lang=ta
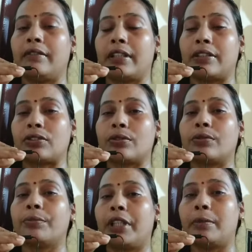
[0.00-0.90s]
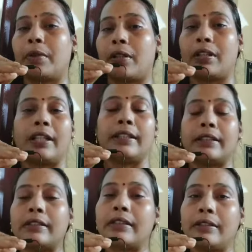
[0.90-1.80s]
நெல் விதைச்சிருக்கணும் மேடு பள்ளம்லாம்
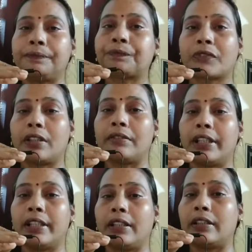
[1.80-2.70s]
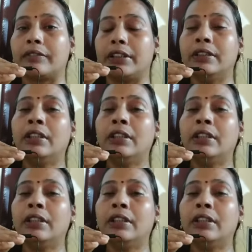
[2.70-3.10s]
இருந்ததுன்னா அந்த விதைநெல்லாம் வந்து